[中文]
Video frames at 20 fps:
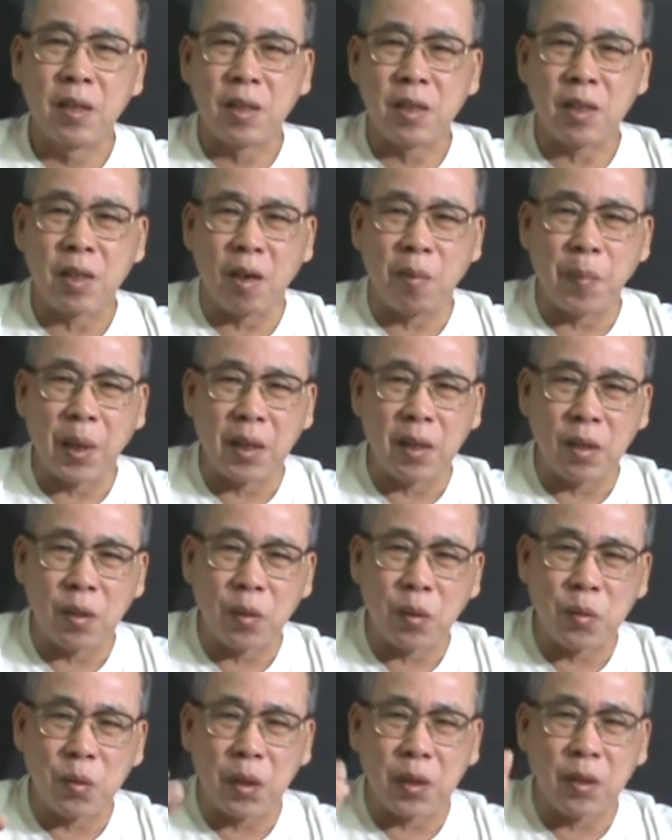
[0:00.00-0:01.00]
扫盲的
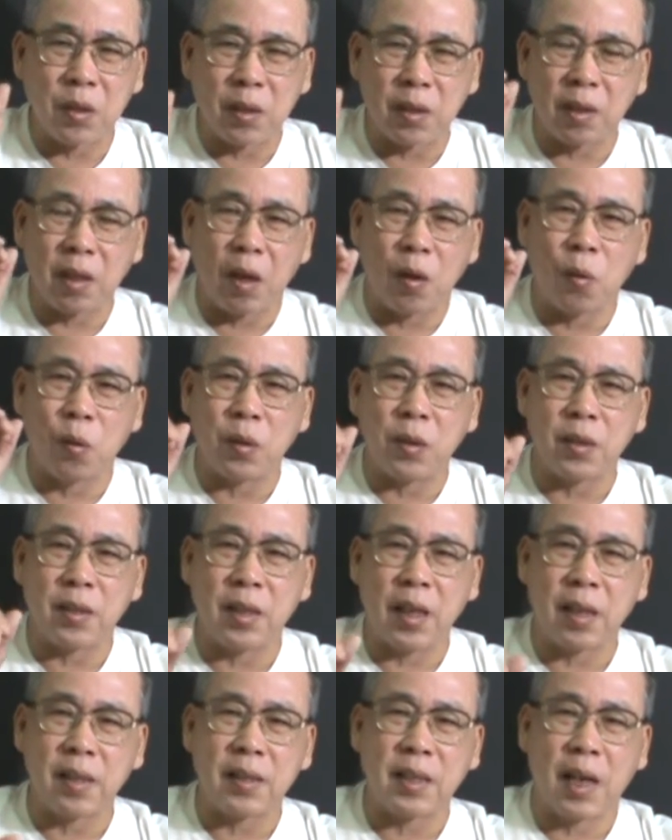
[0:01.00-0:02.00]
工作就是到
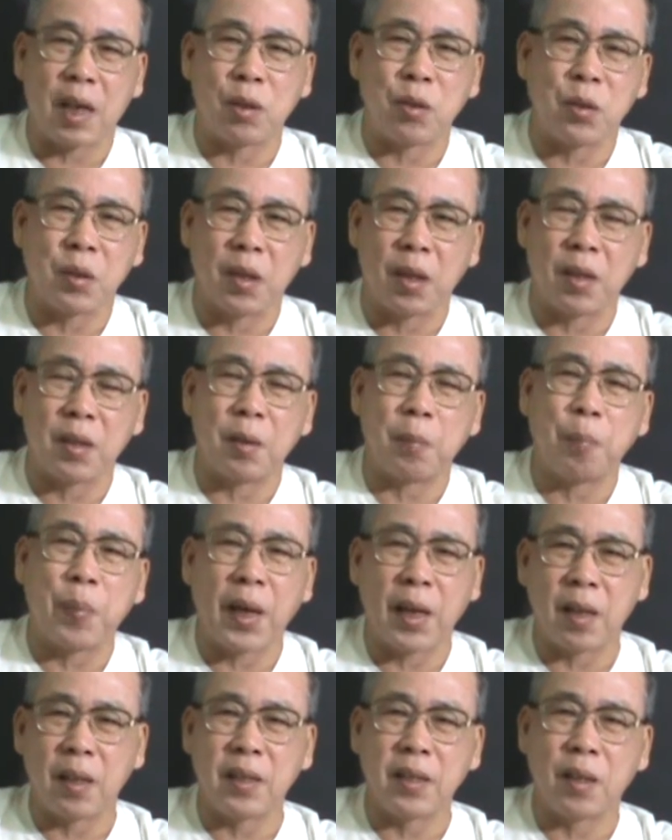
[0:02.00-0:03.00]
乡下去哈，
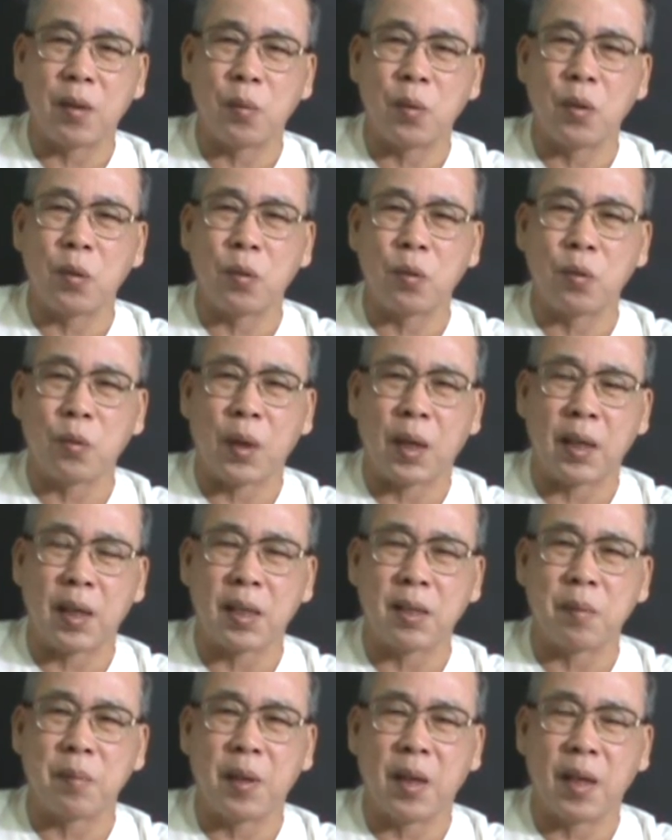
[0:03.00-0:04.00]
派了那些文工团
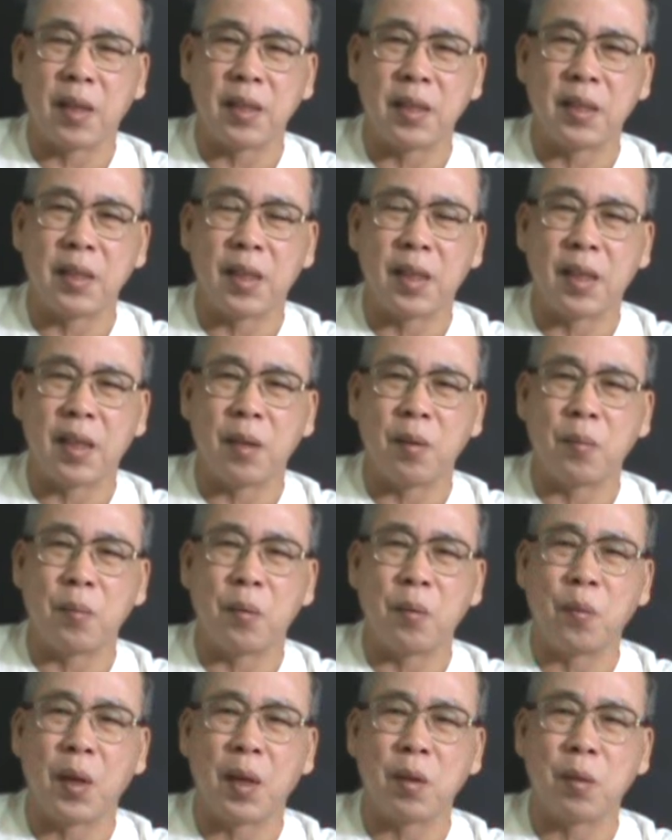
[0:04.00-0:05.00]
啊什么哈，那些
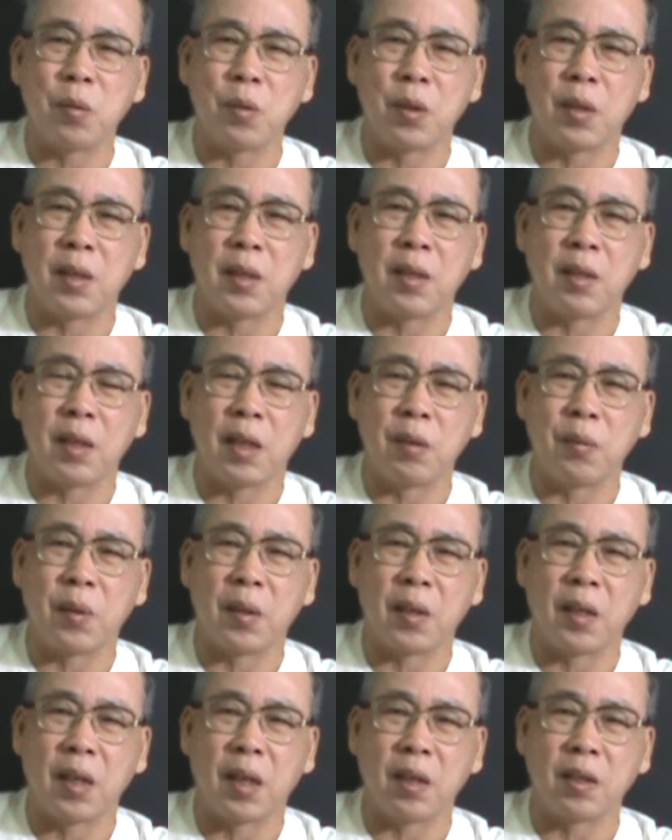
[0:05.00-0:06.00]
文化工作人人
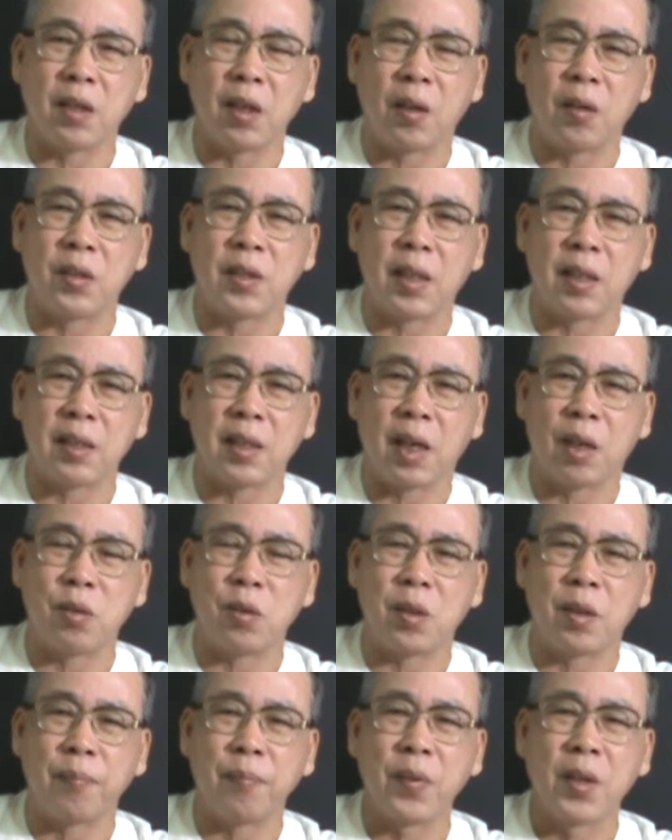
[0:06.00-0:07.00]
员哈，到乡下
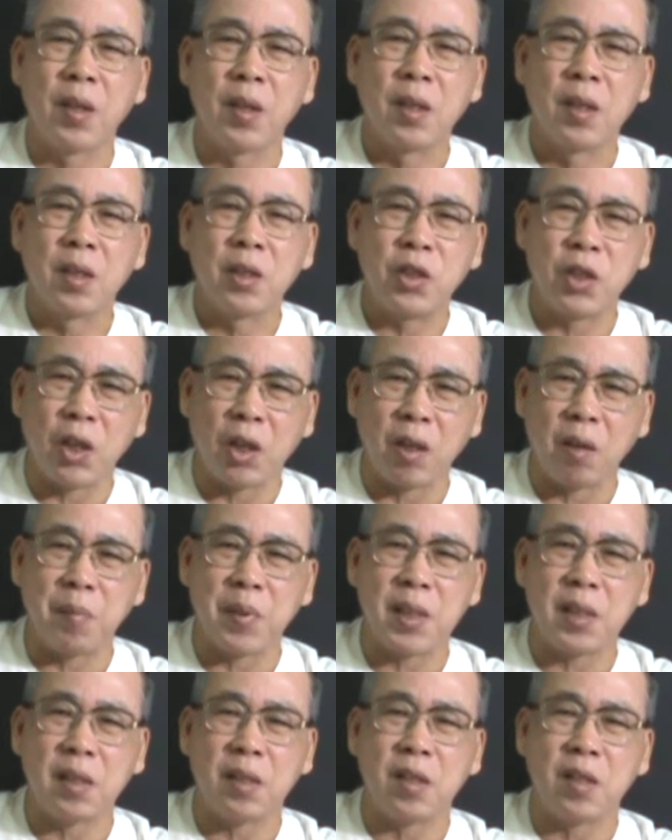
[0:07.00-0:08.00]
去教他
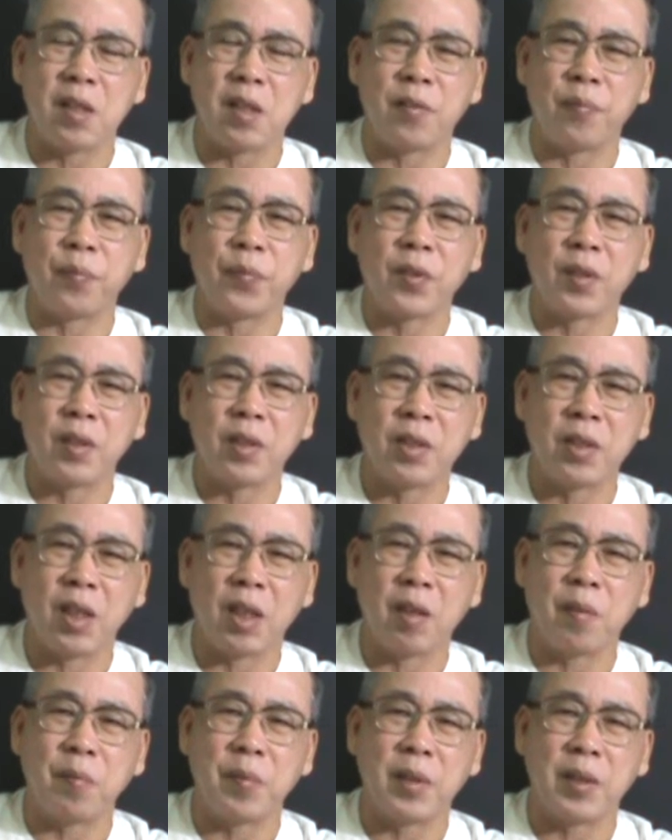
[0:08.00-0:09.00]
们识字，教
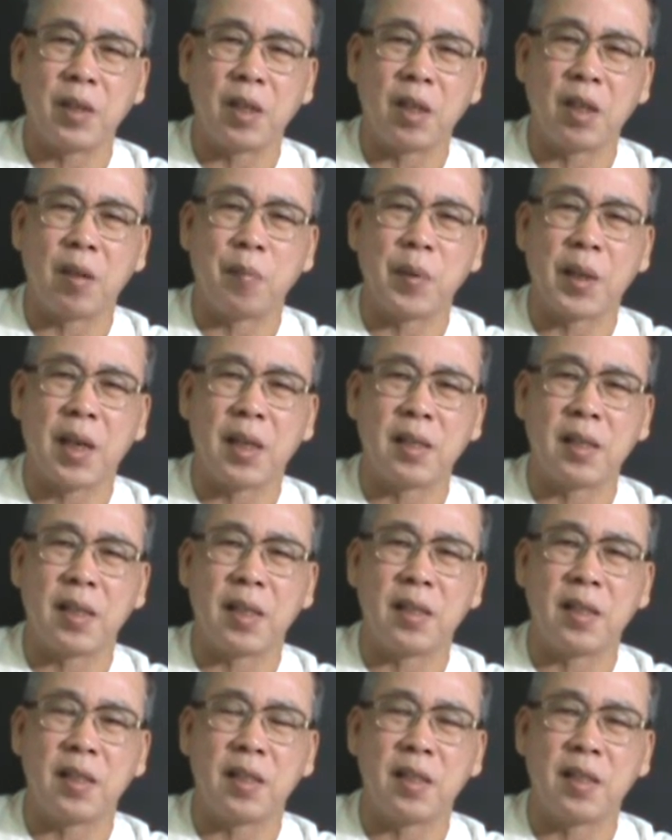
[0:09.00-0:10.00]
他们教他们开始
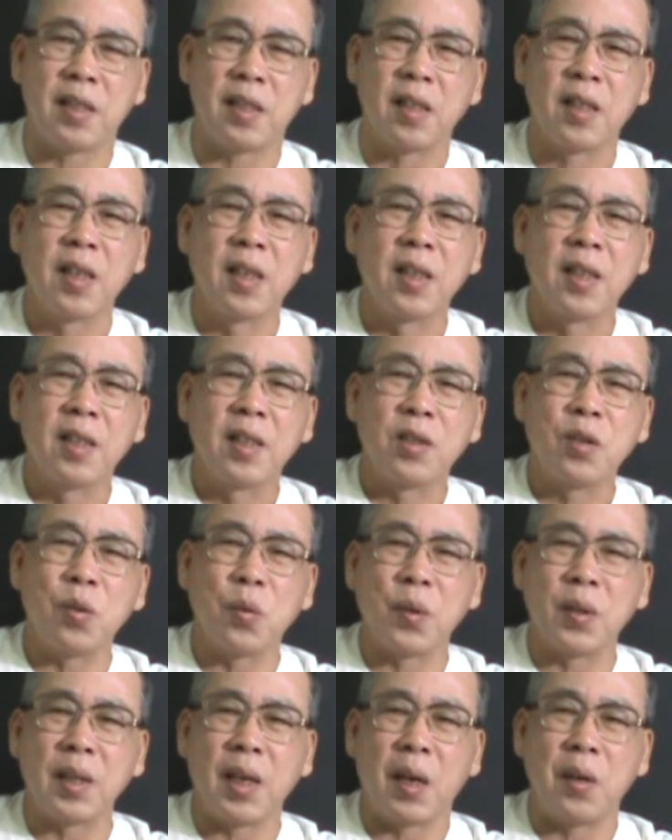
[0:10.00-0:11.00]
认识字。
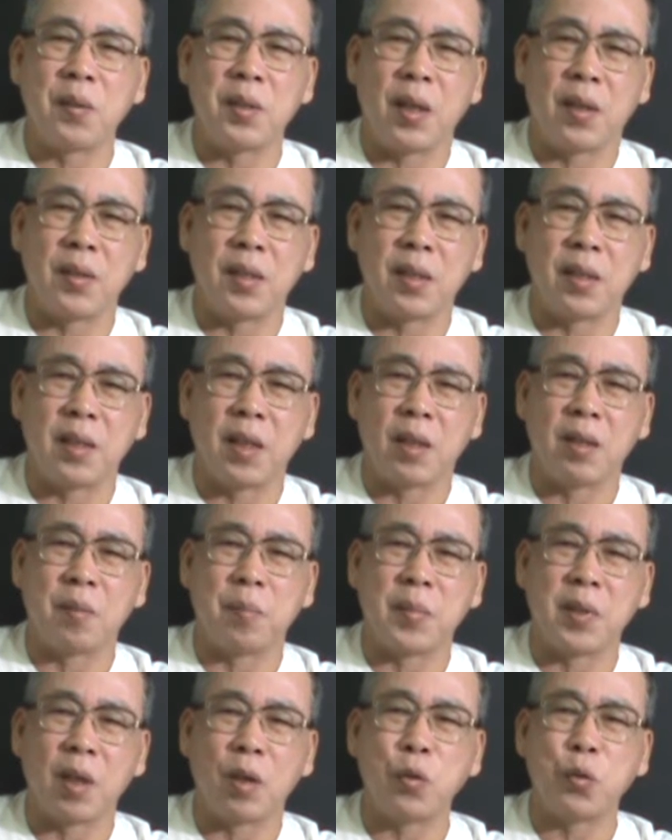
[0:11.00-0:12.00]
中国大陆叫这个叫什么？
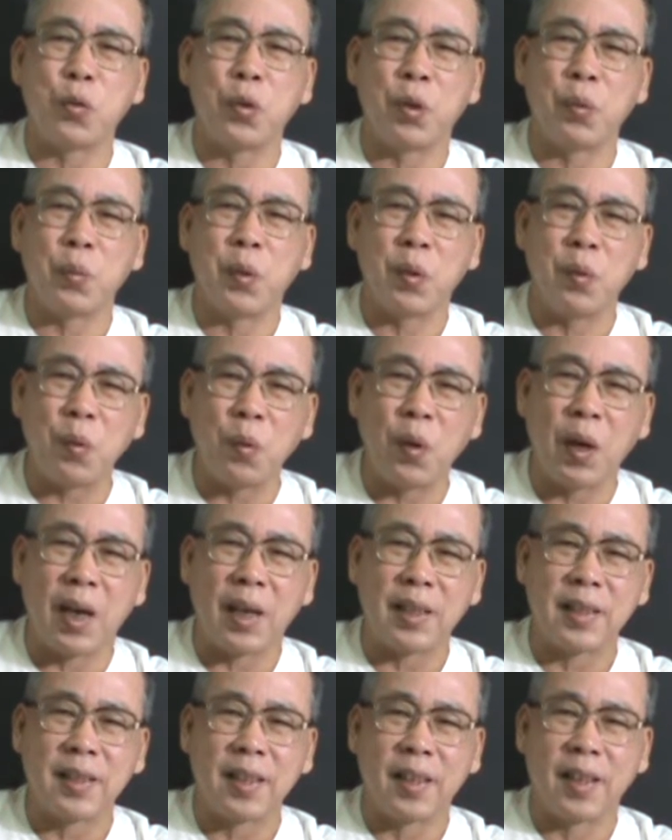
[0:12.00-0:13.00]
叫学文
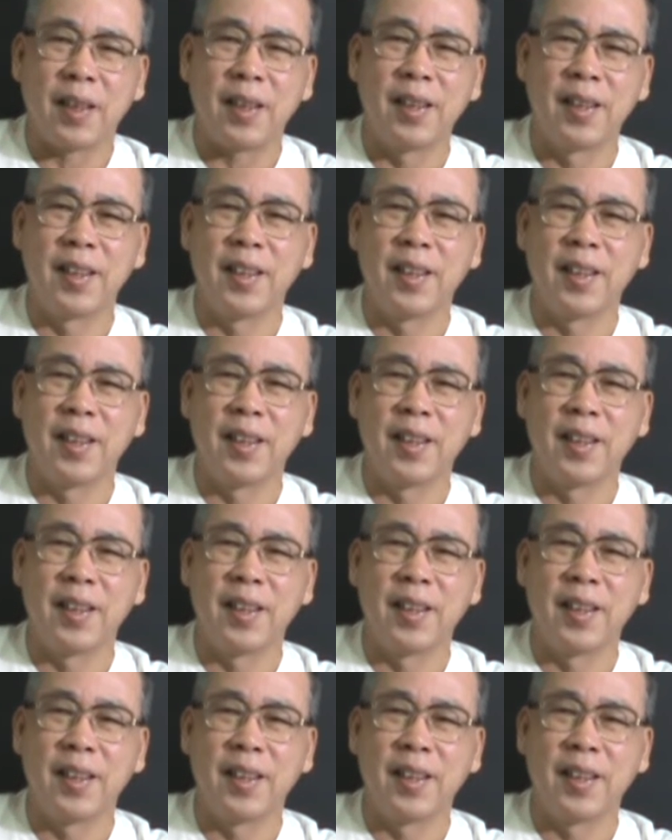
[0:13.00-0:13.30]
化啊，